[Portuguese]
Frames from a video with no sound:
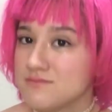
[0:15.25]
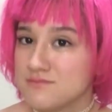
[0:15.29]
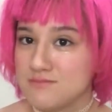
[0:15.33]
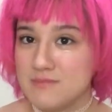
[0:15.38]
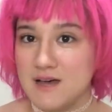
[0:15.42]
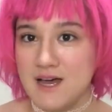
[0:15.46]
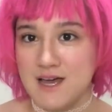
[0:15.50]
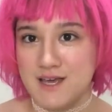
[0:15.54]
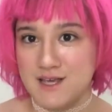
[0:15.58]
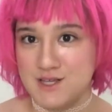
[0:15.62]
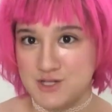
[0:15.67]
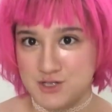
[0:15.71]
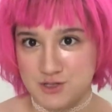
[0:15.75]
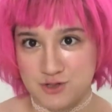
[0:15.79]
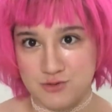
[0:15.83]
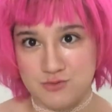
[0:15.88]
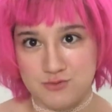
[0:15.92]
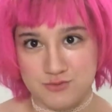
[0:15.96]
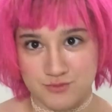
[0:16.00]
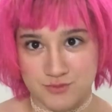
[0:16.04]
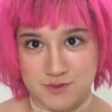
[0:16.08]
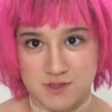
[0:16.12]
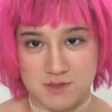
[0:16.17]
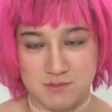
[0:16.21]
mais de
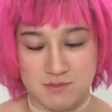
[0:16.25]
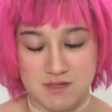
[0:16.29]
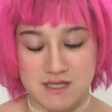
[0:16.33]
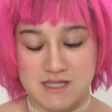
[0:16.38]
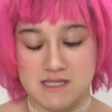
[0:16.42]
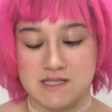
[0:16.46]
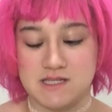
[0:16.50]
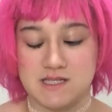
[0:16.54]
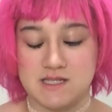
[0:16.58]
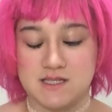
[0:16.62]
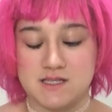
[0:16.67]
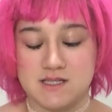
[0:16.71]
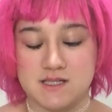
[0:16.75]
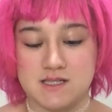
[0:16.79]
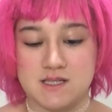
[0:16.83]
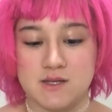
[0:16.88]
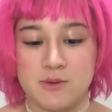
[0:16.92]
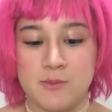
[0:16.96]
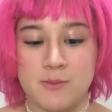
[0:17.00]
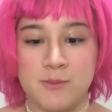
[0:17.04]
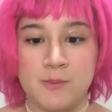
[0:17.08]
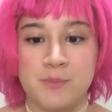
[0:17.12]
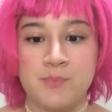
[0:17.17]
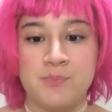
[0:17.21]
alguns
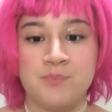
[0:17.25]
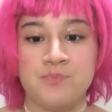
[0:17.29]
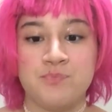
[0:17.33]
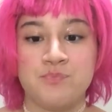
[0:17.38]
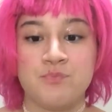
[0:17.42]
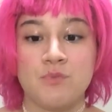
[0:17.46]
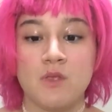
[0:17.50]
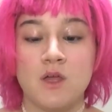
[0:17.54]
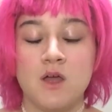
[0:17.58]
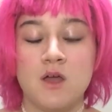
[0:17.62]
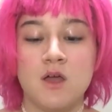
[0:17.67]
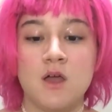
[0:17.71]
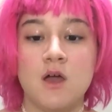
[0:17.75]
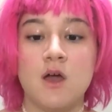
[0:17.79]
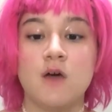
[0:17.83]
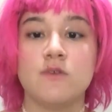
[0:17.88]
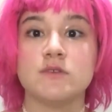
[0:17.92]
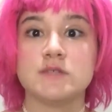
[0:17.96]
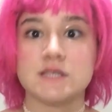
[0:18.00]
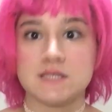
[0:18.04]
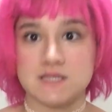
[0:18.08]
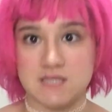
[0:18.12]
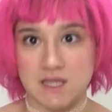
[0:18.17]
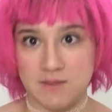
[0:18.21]
meses.
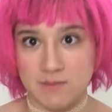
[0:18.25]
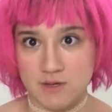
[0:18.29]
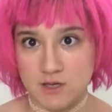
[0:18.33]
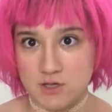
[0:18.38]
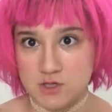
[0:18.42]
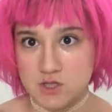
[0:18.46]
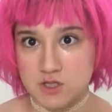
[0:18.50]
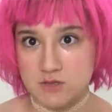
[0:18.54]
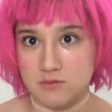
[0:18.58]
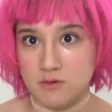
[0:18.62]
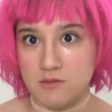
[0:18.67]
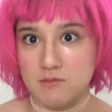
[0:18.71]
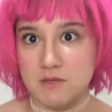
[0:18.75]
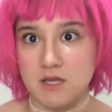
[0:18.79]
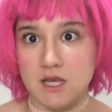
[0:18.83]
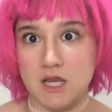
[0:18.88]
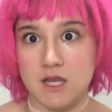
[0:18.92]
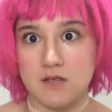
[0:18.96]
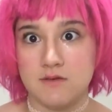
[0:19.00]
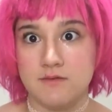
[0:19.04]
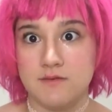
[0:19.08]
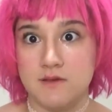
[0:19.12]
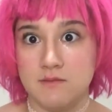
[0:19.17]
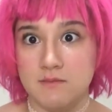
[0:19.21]
Vocês sabem que eu sou uma
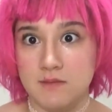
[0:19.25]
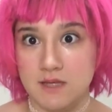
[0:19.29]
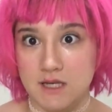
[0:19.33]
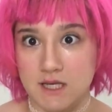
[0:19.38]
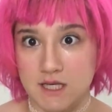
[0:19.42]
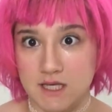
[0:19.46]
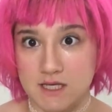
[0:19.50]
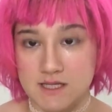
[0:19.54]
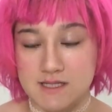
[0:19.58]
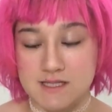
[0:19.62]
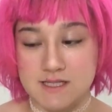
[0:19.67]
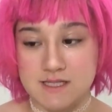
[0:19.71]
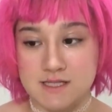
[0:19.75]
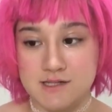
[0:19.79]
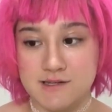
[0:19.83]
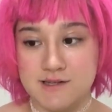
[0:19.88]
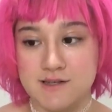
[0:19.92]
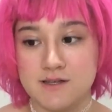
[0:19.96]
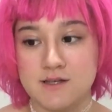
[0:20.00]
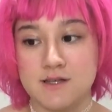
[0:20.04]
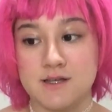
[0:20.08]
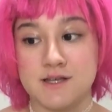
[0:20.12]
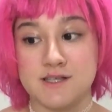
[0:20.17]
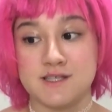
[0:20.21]
menina
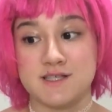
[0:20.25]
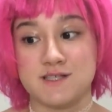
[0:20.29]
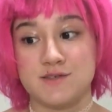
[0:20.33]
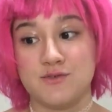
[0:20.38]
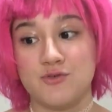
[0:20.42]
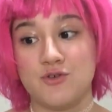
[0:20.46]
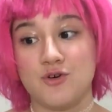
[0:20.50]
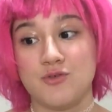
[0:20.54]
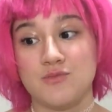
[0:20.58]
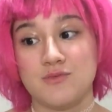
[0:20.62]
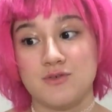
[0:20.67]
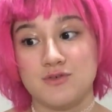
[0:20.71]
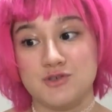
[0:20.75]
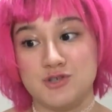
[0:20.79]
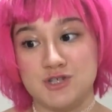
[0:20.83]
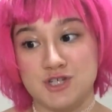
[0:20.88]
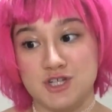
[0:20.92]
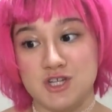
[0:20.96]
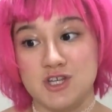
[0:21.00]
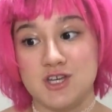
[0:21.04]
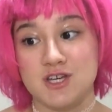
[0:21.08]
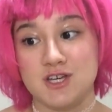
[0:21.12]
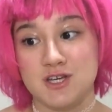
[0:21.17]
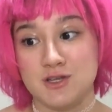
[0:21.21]
feminista, assim como eu
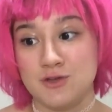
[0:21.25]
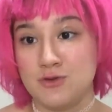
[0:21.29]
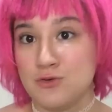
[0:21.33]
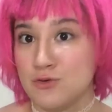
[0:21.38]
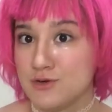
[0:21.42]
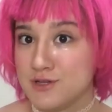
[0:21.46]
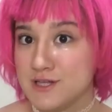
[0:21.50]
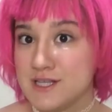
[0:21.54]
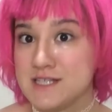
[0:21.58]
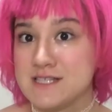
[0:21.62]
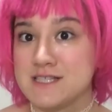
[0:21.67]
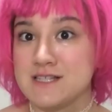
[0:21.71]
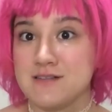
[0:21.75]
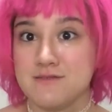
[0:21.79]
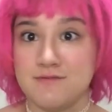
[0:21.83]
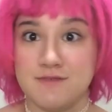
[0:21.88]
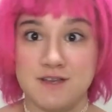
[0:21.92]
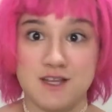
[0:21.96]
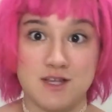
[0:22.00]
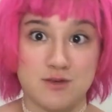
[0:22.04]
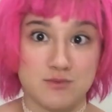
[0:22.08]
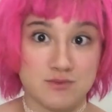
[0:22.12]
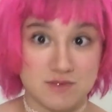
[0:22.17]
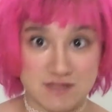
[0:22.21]
diria que todas
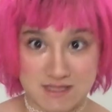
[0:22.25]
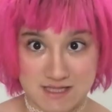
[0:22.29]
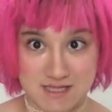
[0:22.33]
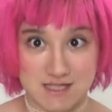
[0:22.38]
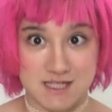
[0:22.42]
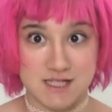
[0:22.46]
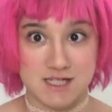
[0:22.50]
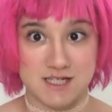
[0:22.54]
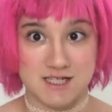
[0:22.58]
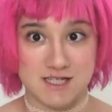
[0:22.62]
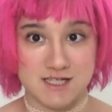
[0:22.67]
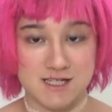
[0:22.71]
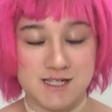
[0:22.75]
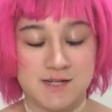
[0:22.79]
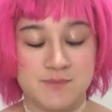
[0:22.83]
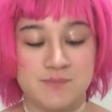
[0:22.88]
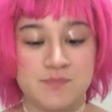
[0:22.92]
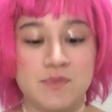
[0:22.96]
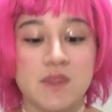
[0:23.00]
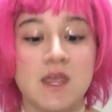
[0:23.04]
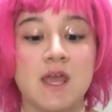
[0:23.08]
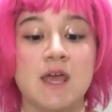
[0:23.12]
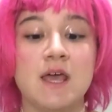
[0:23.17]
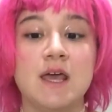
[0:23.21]
deveriam ser.
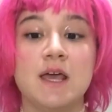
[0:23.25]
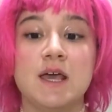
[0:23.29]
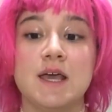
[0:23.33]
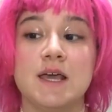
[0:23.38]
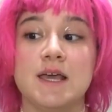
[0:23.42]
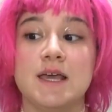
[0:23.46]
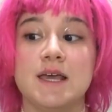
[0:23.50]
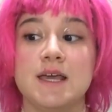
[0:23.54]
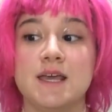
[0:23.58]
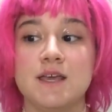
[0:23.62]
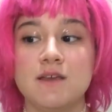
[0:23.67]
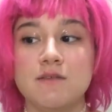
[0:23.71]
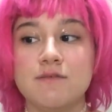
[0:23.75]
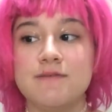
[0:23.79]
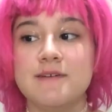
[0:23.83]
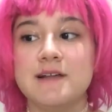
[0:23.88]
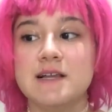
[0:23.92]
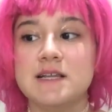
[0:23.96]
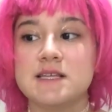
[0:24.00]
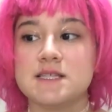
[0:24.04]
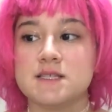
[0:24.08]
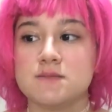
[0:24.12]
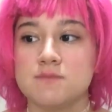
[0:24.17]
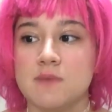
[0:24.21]

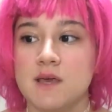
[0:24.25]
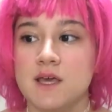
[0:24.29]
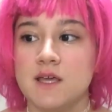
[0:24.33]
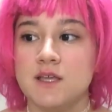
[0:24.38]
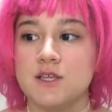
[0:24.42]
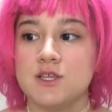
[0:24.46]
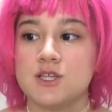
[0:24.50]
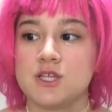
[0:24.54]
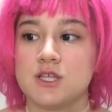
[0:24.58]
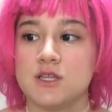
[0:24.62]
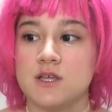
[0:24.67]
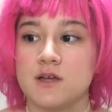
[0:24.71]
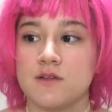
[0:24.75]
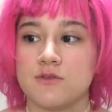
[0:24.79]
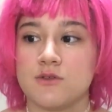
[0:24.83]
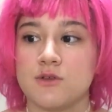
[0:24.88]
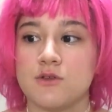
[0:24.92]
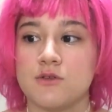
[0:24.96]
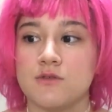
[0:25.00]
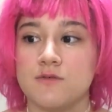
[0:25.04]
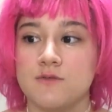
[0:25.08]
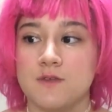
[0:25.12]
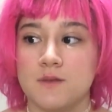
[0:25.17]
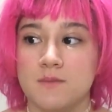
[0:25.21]
Infelizmente,
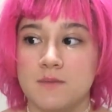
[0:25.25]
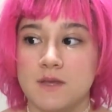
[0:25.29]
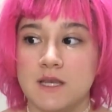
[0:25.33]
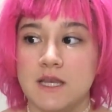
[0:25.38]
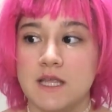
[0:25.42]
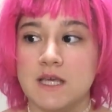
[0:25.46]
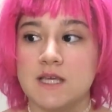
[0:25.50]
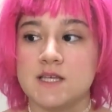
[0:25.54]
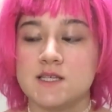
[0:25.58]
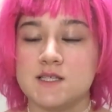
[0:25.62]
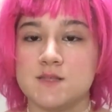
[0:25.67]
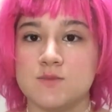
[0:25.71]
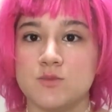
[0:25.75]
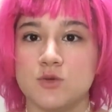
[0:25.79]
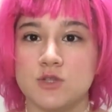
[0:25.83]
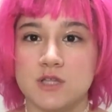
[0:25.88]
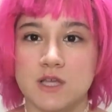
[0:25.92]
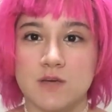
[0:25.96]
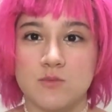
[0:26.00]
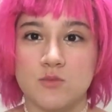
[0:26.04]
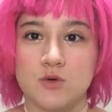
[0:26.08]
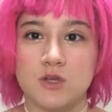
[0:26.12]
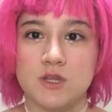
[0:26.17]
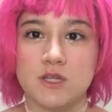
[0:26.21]
dentro do feminismo
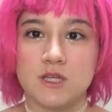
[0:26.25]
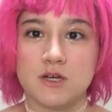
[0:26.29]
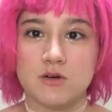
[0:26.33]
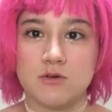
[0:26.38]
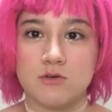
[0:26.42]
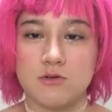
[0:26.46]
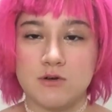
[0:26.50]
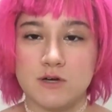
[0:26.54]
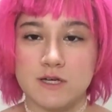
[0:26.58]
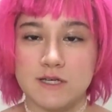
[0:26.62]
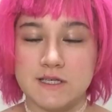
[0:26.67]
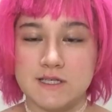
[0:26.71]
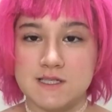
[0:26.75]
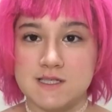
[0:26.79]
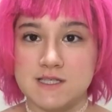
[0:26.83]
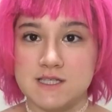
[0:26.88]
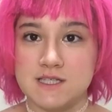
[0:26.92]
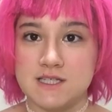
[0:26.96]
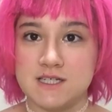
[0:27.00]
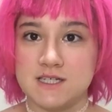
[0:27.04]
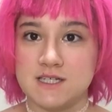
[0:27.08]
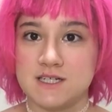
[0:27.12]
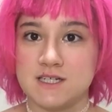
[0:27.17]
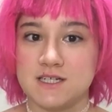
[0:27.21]
tem muita
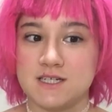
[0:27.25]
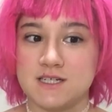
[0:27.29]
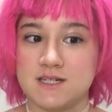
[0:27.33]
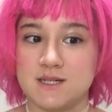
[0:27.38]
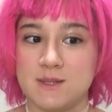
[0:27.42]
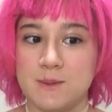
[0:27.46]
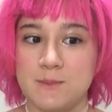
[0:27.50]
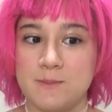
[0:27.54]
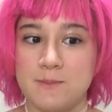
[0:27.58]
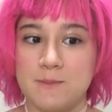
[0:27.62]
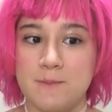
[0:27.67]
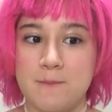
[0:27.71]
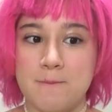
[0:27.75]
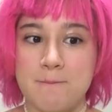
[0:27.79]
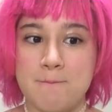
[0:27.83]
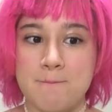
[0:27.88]
coisa